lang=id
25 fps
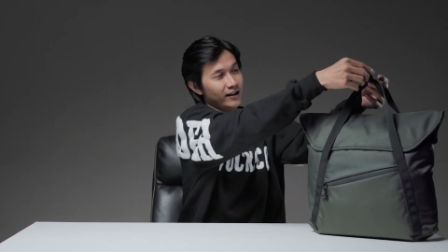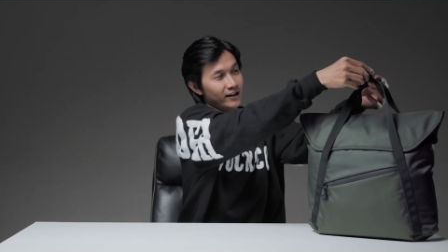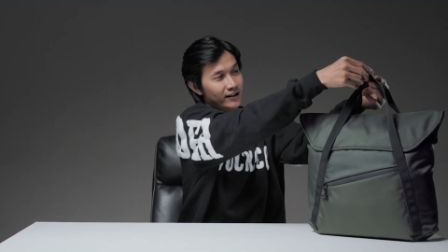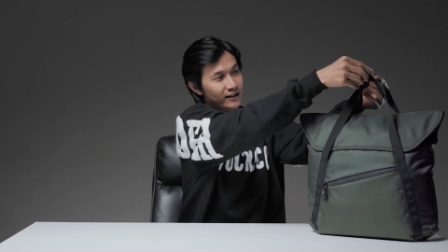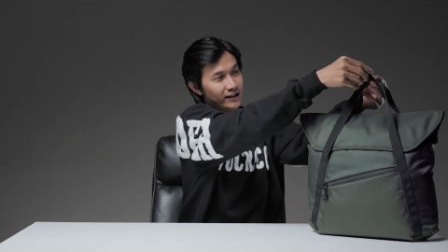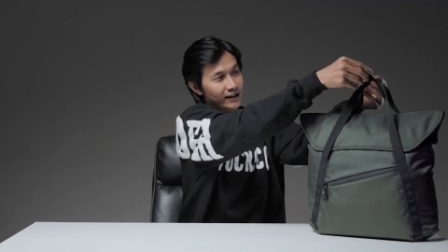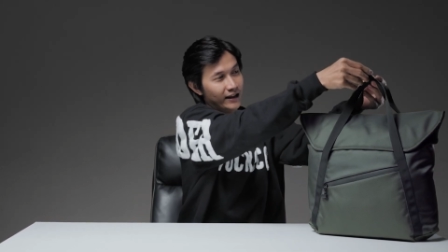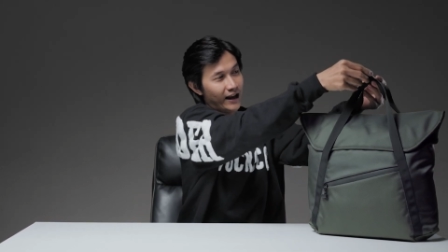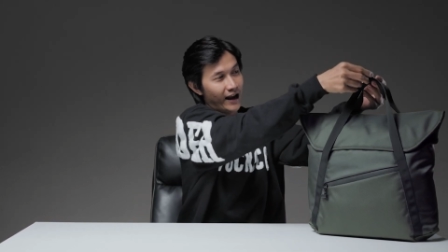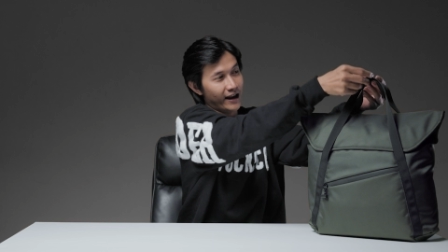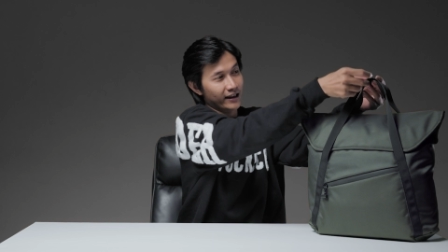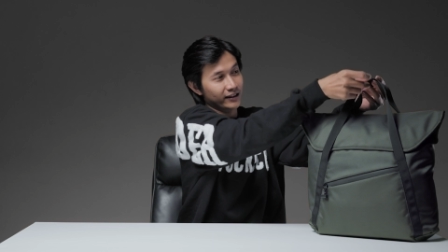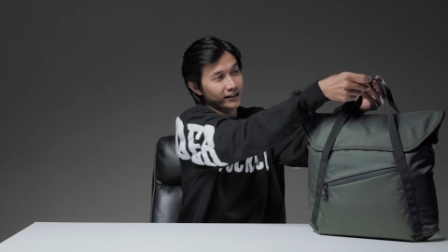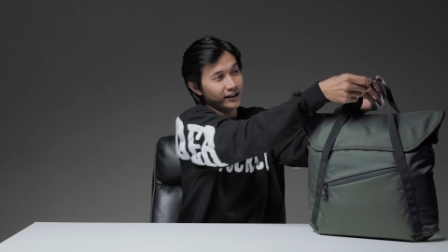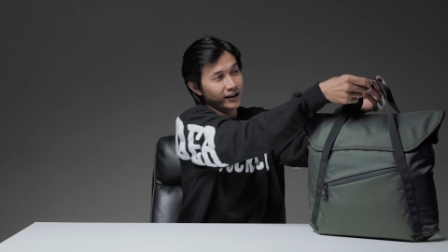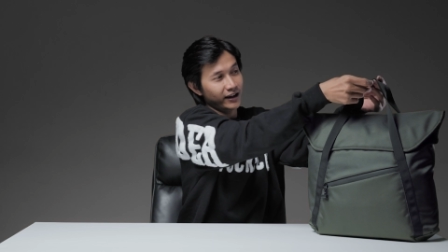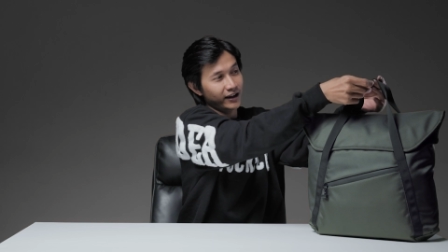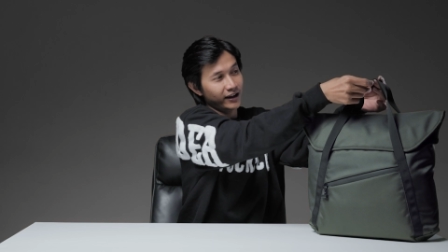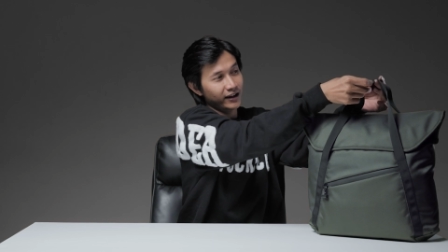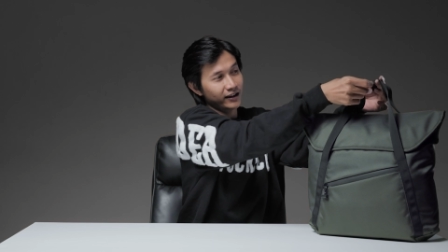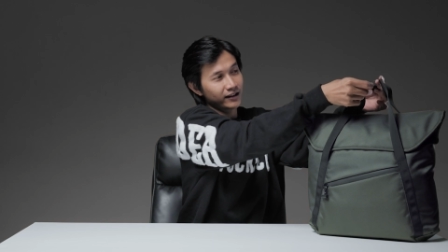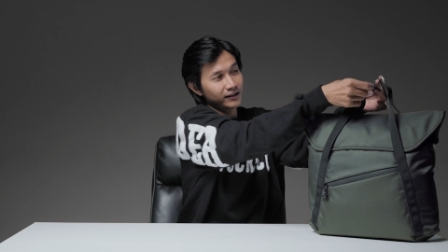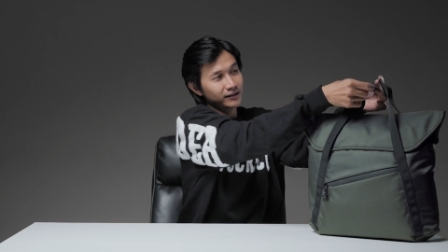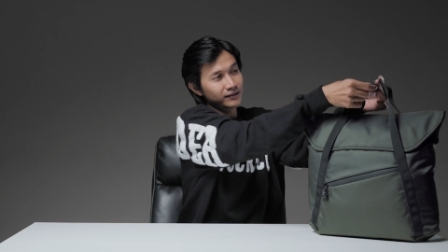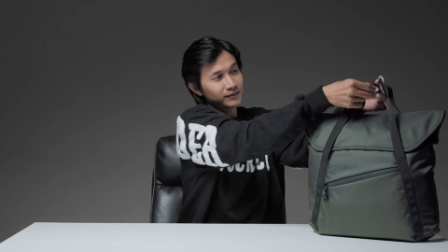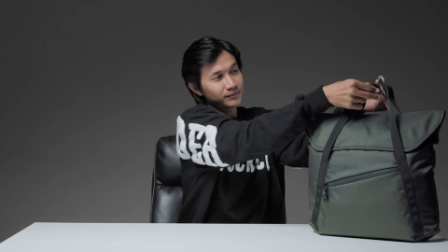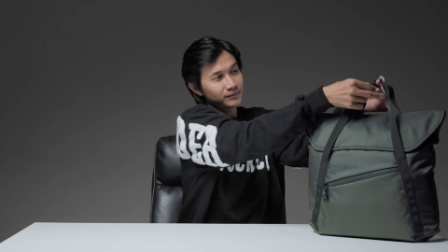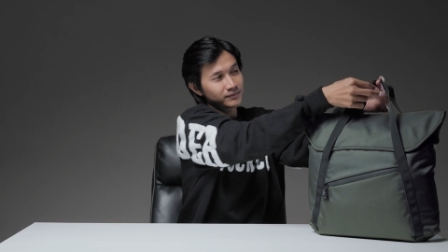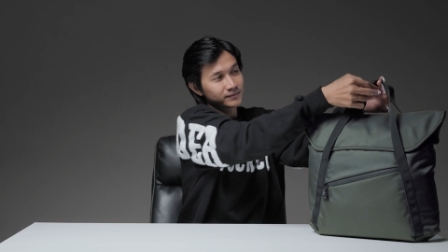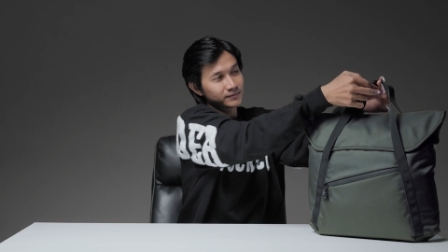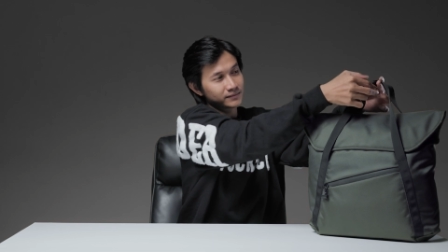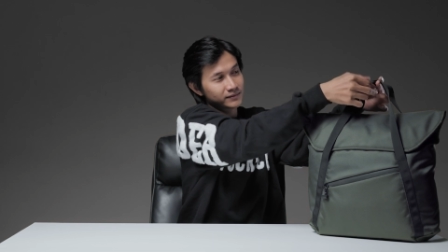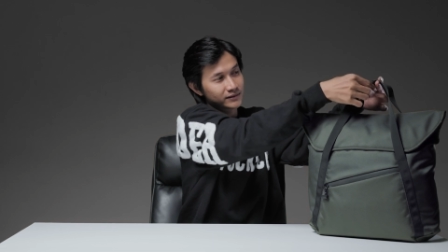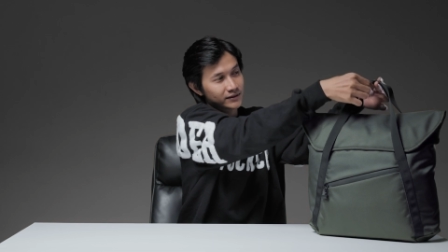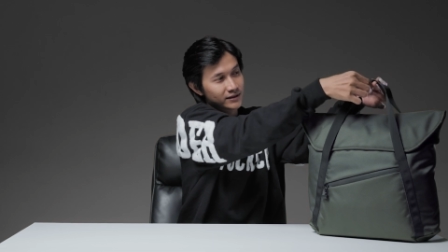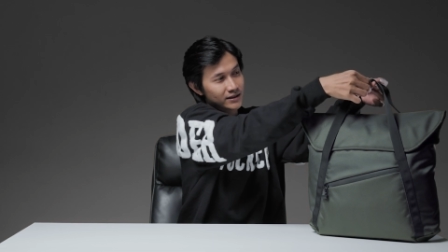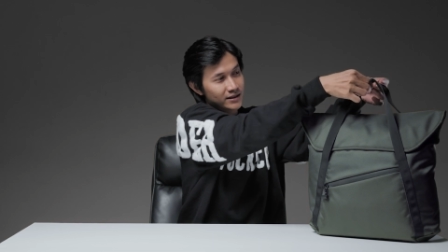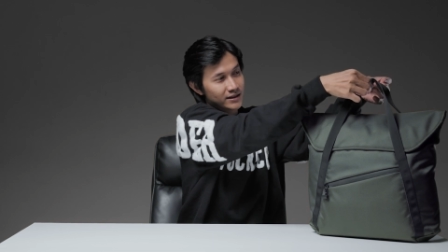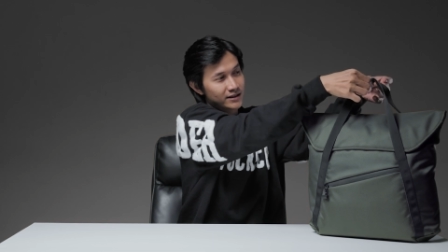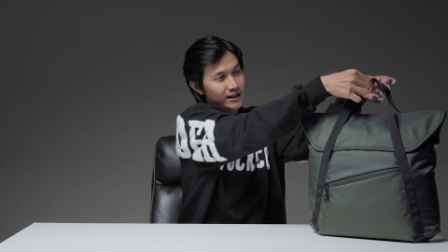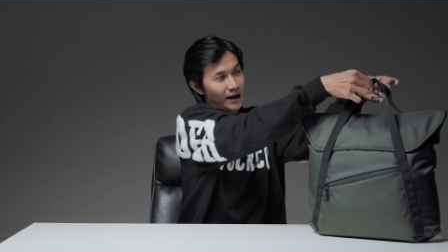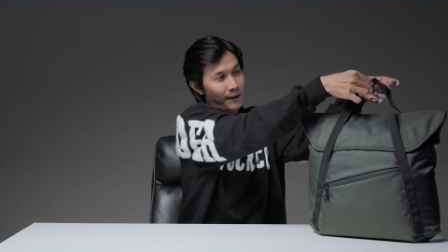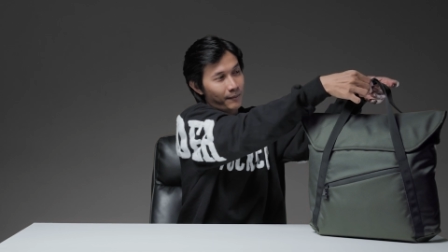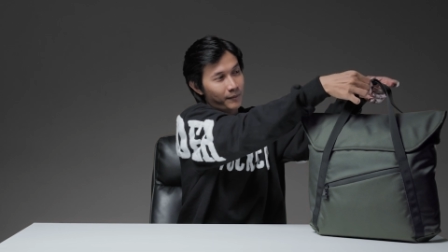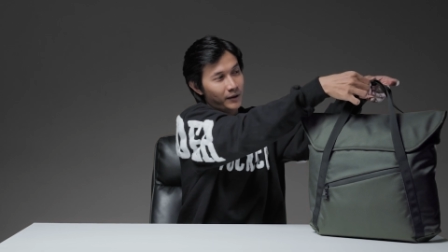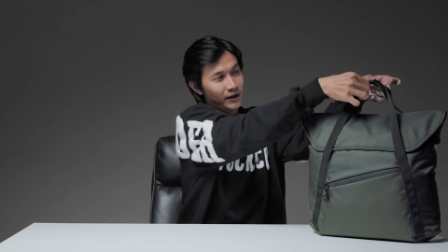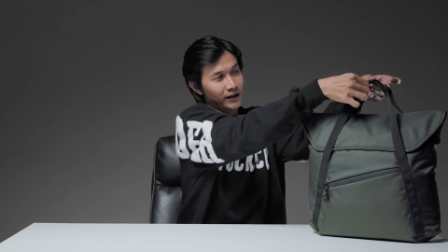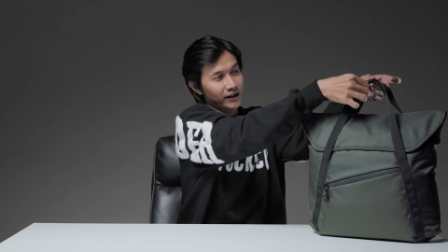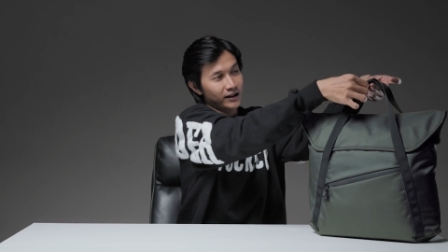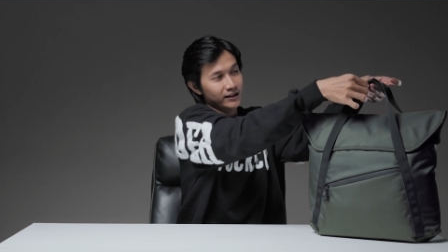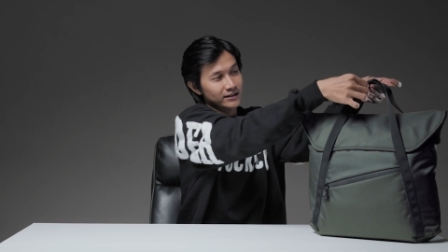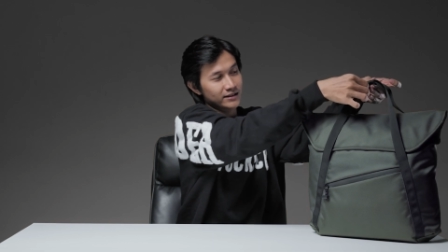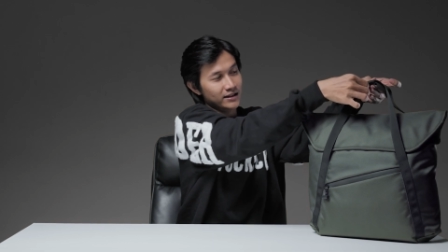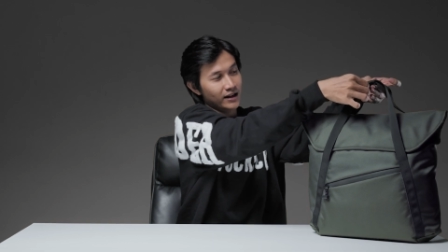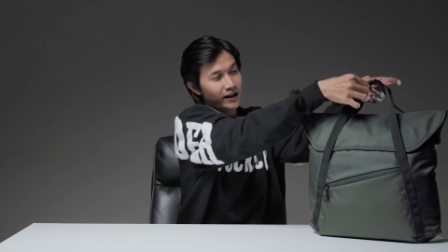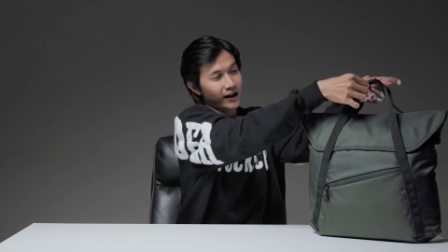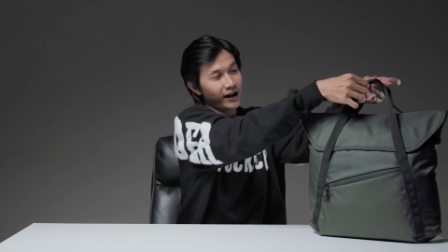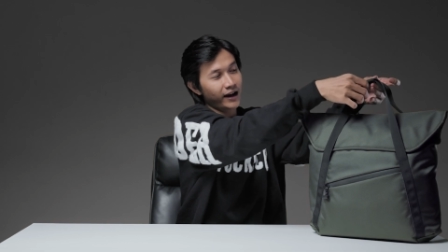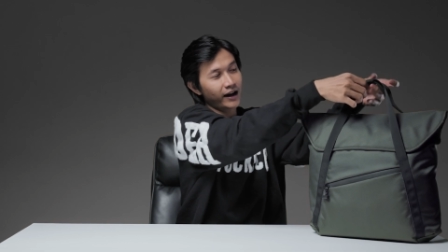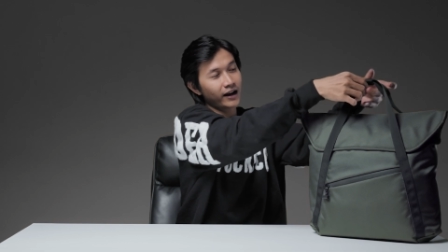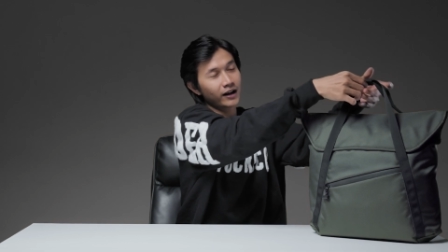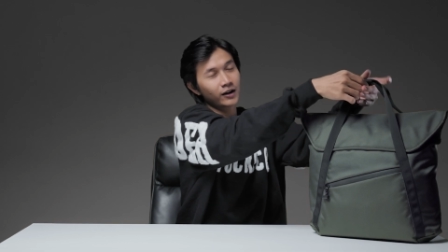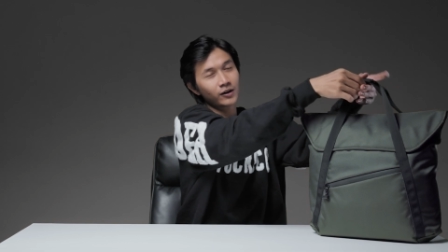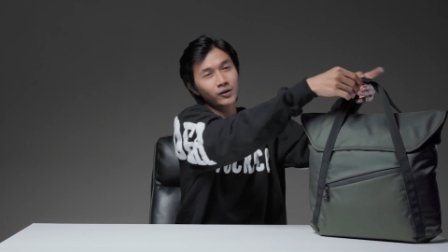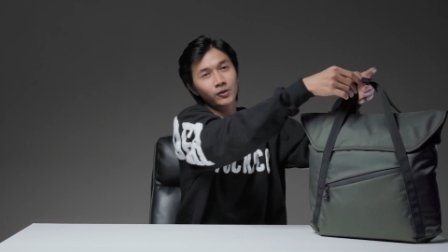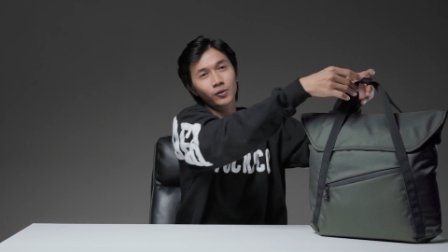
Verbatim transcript: Dikaitin, strapnya dikencengin,